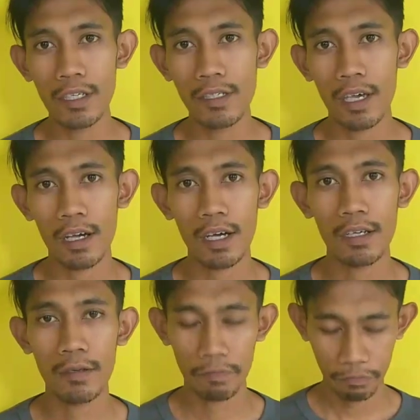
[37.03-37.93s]
ini saya
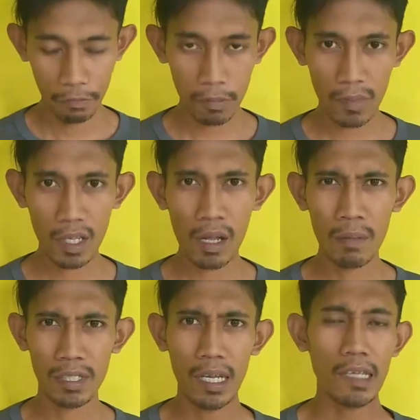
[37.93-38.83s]
akan
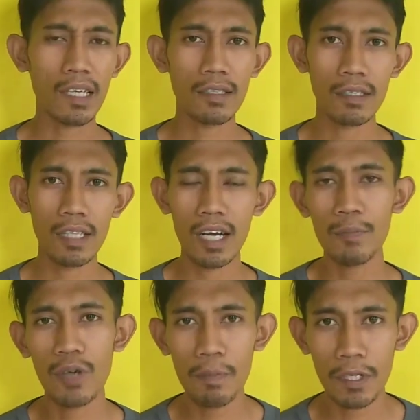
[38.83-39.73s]
menjelaskan tentang
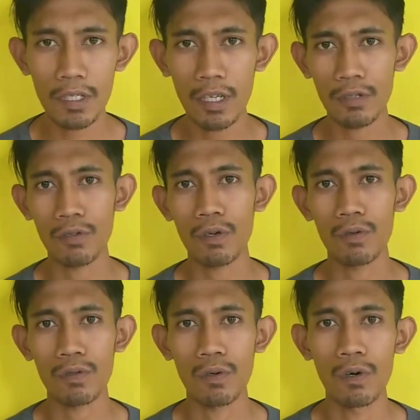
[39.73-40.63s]
kapur apa sih yang
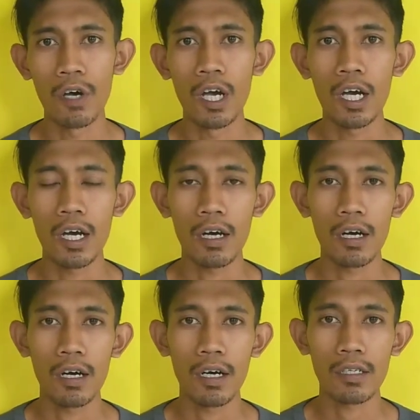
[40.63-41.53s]
cocok untuk
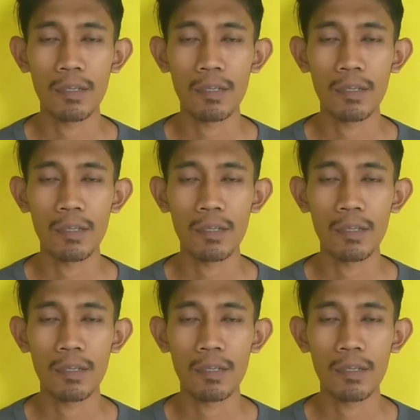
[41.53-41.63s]
uh,